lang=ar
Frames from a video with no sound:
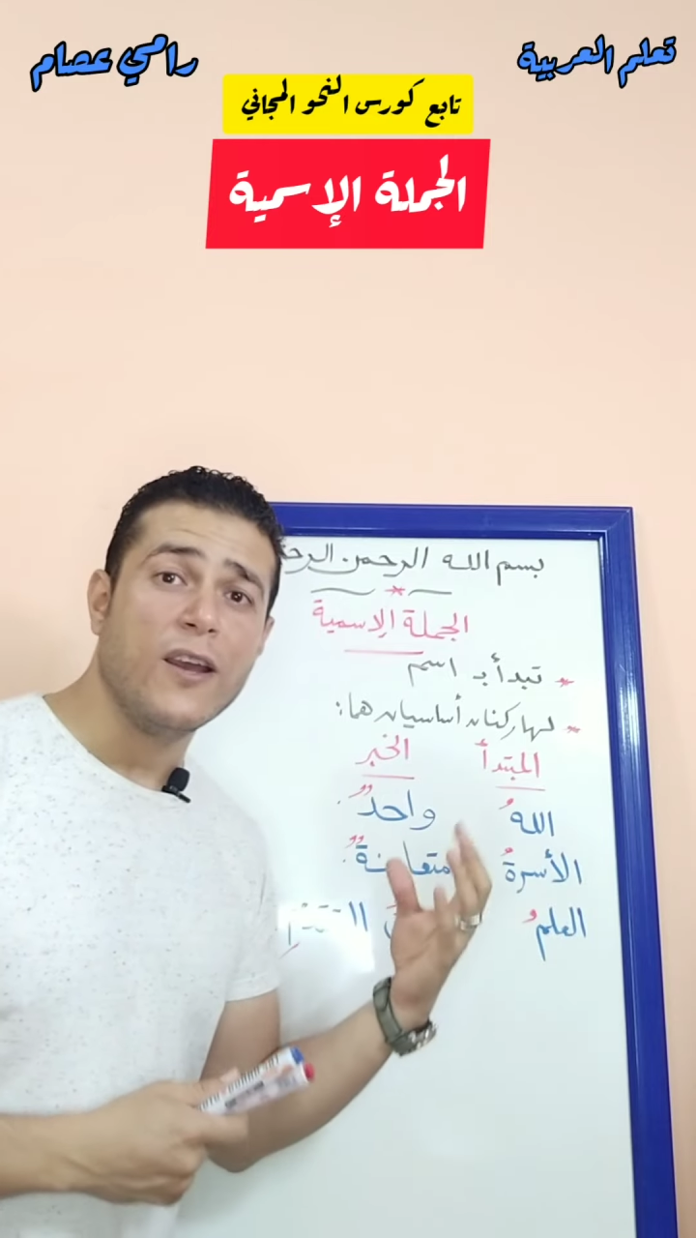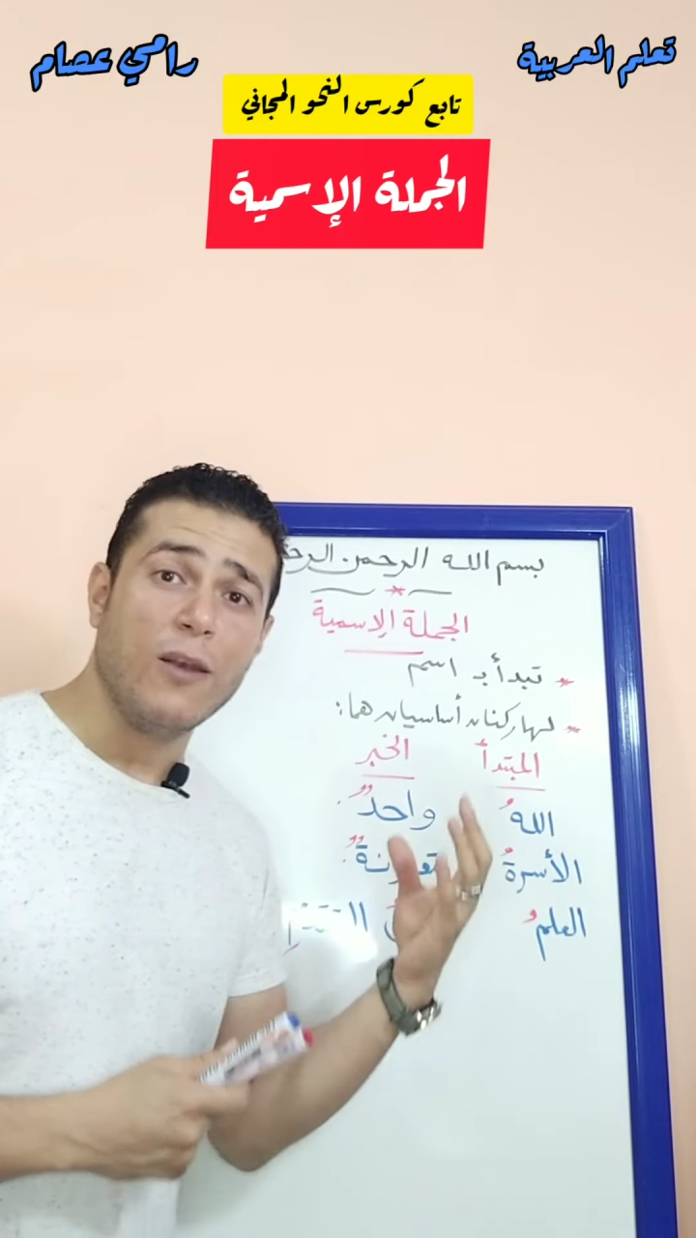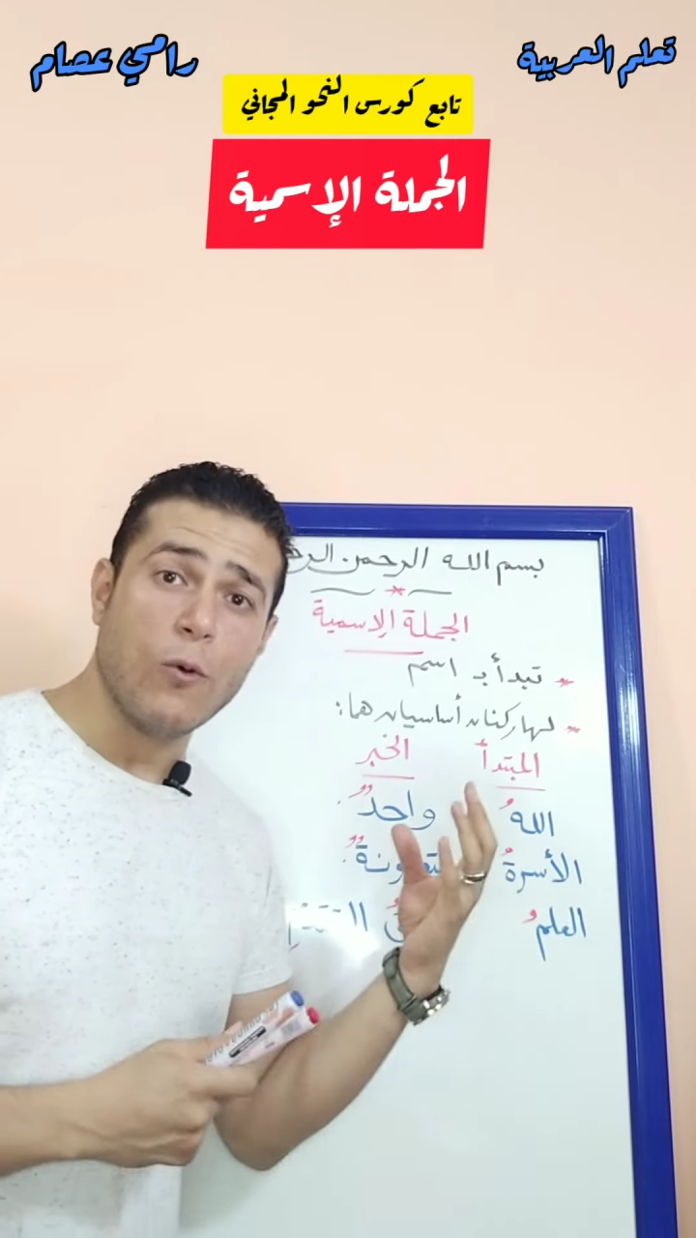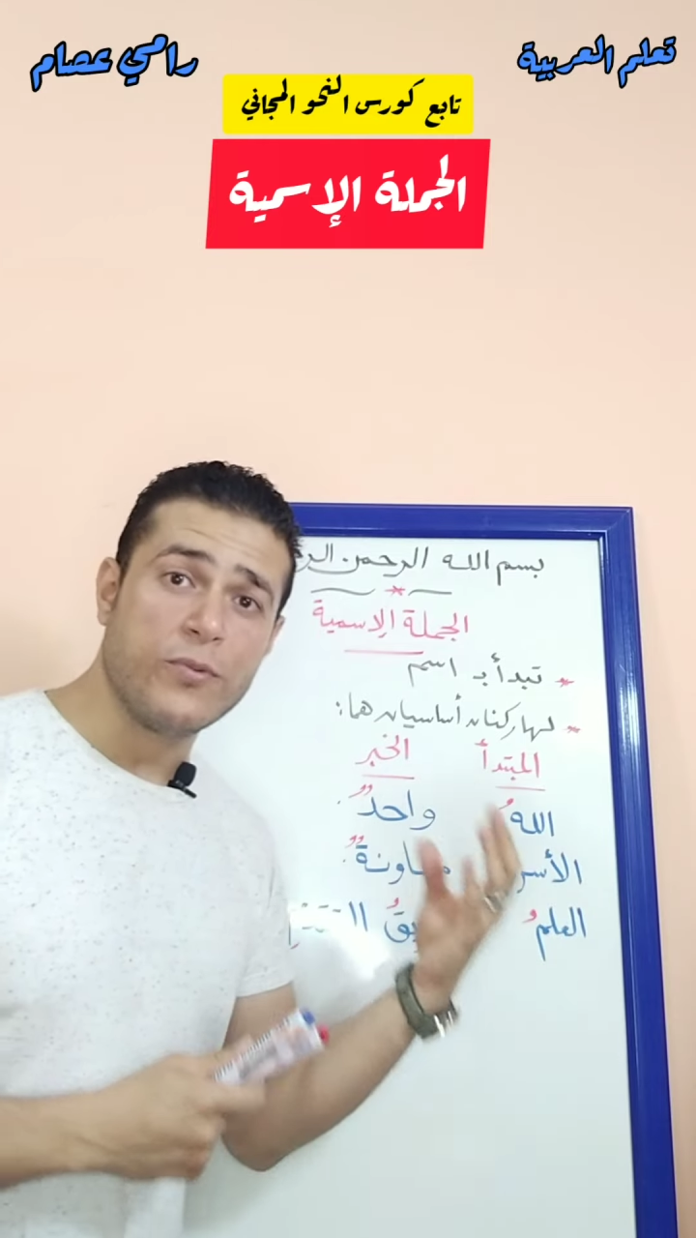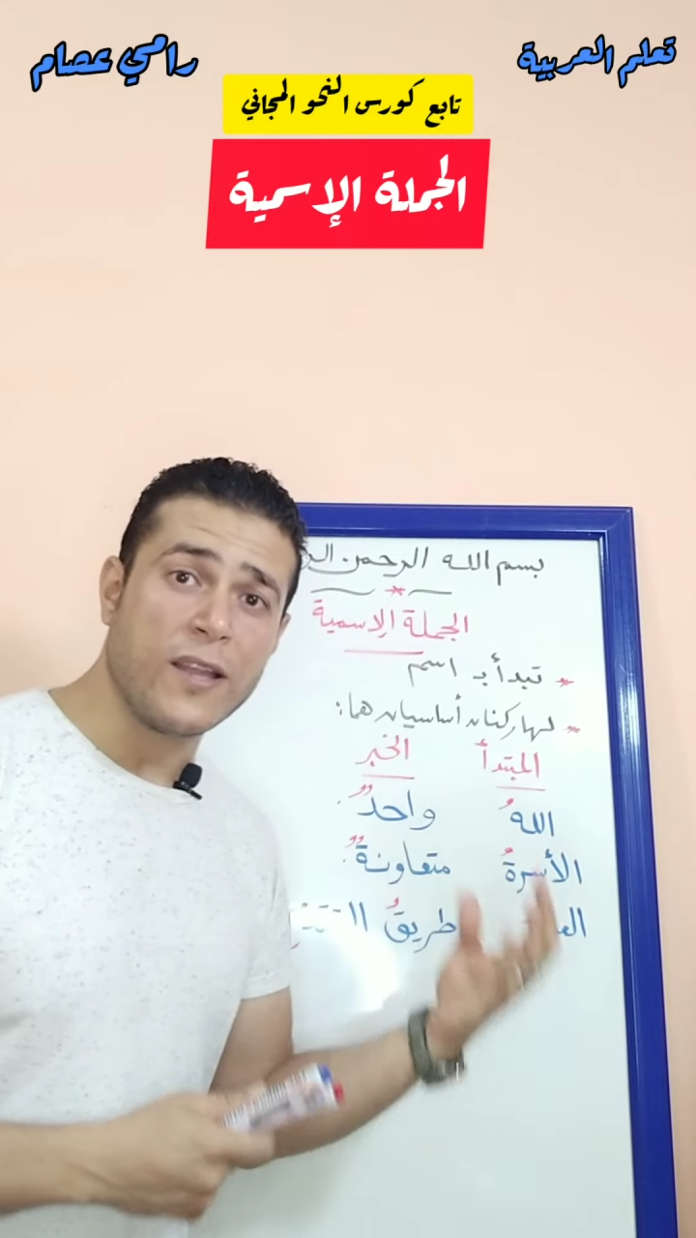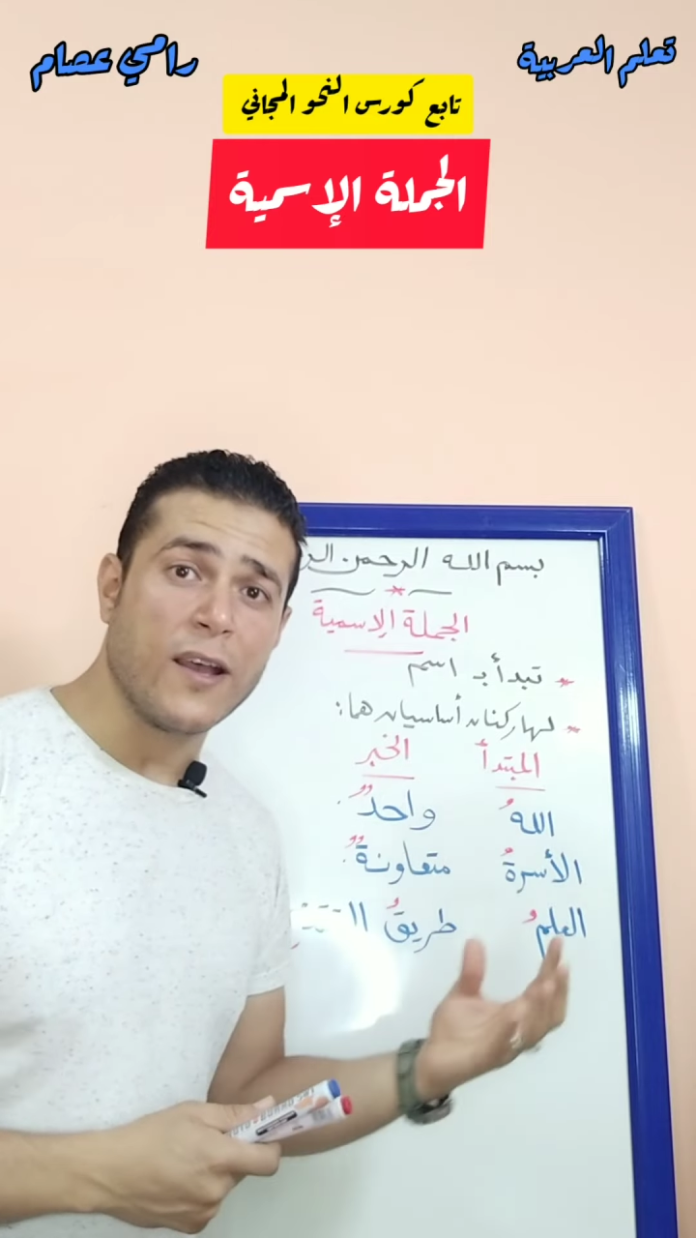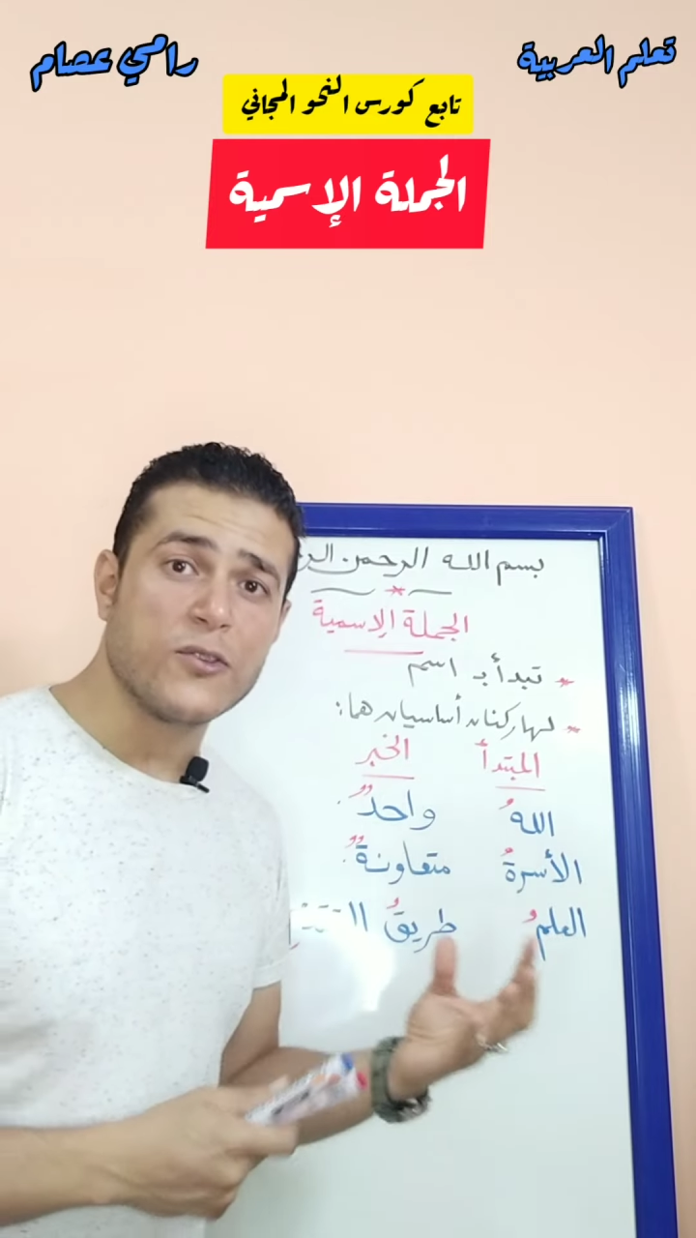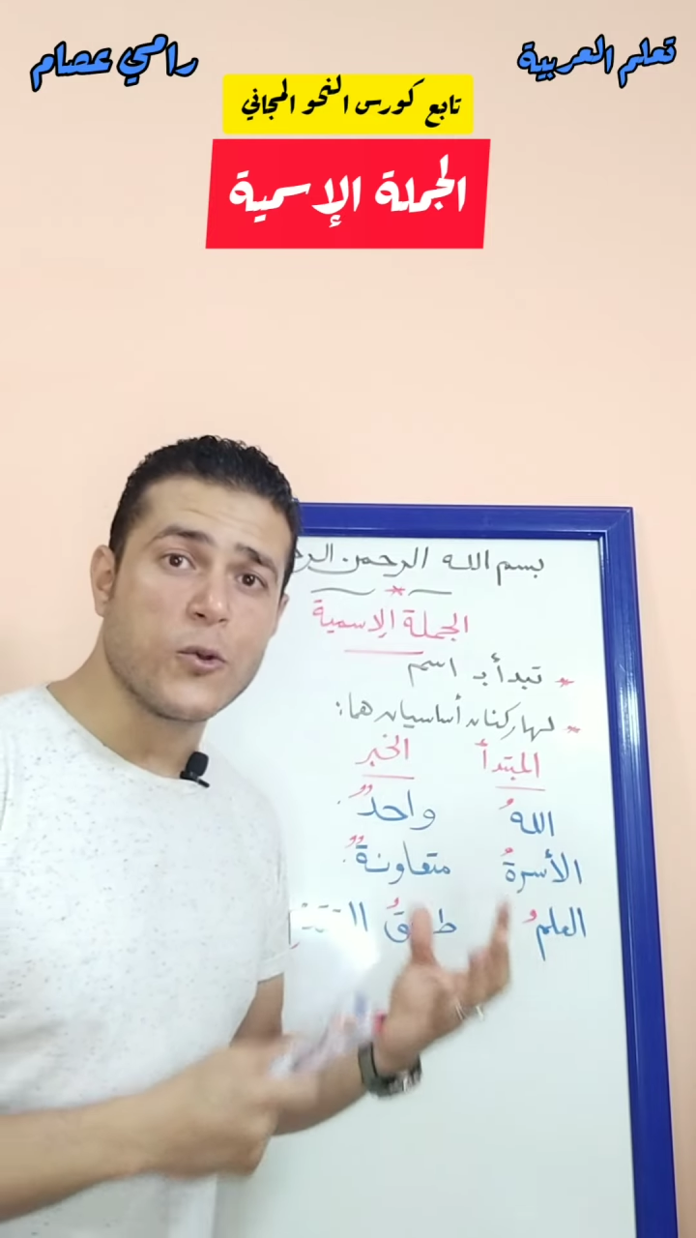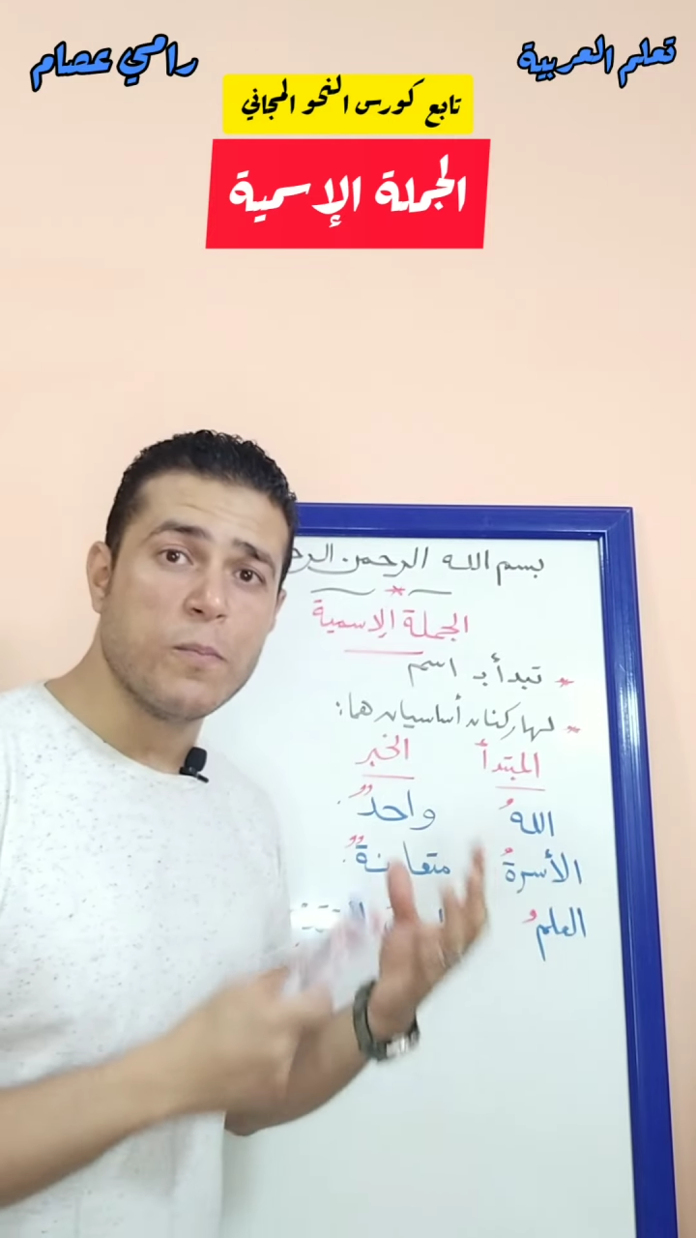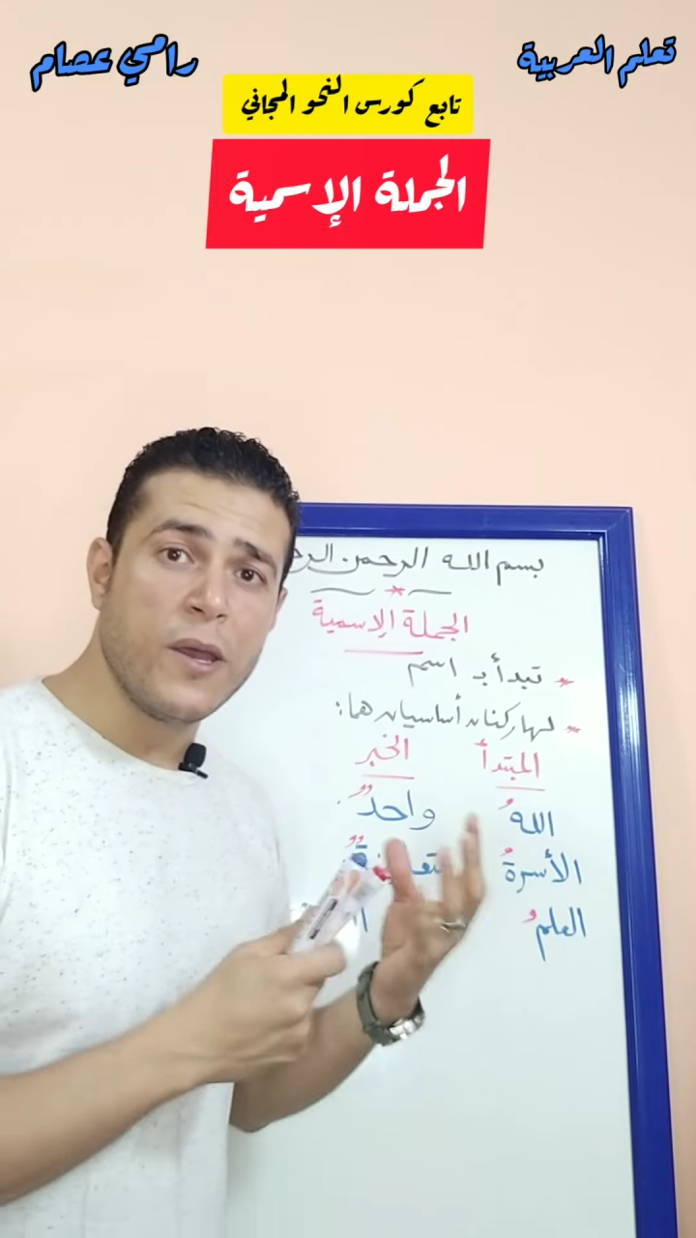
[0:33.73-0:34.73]
المبتدأ
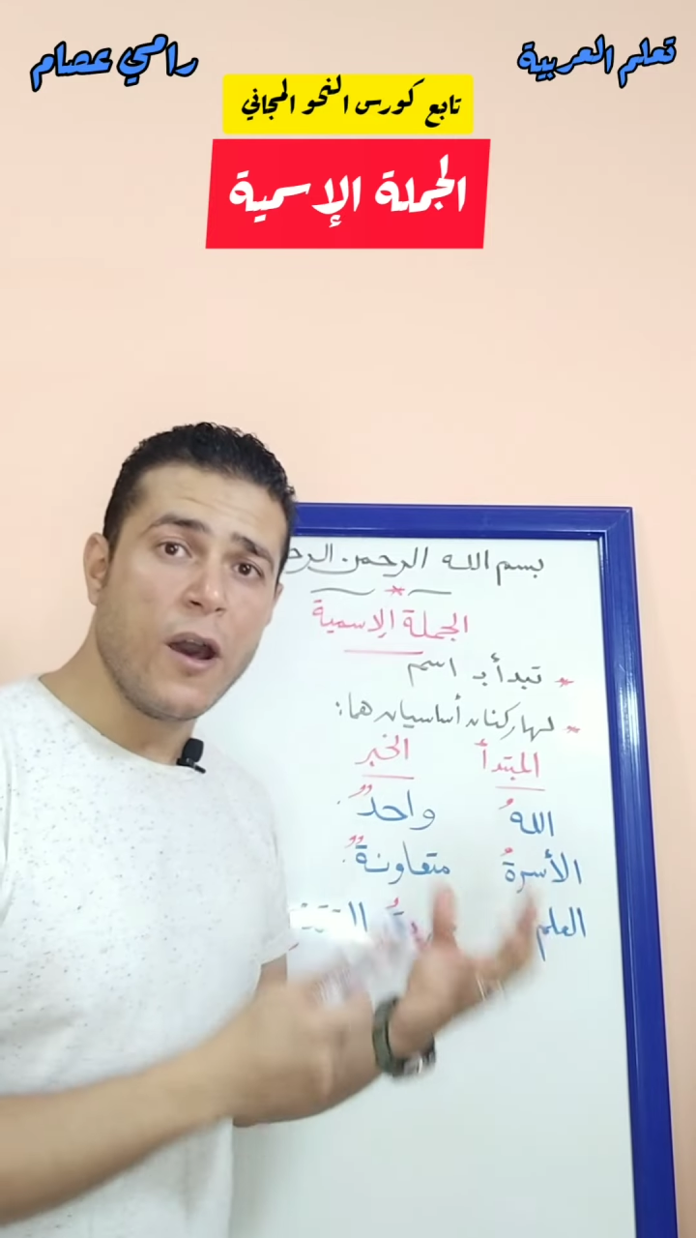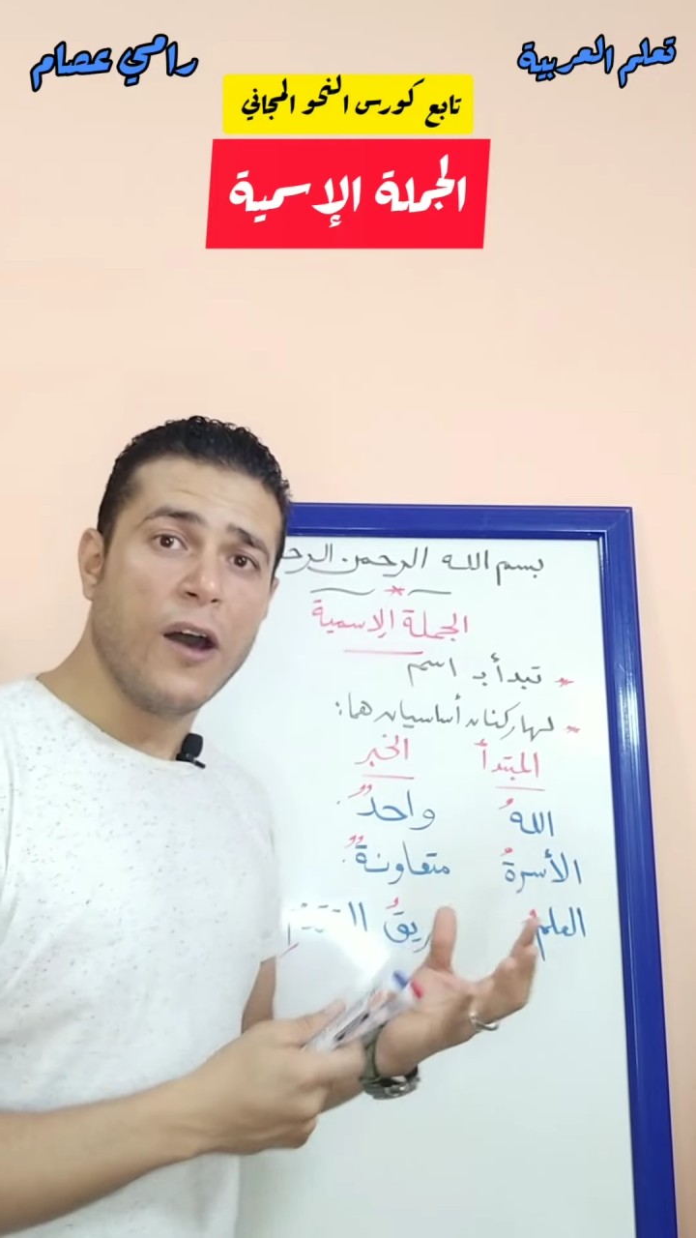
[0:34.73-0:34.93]
سمي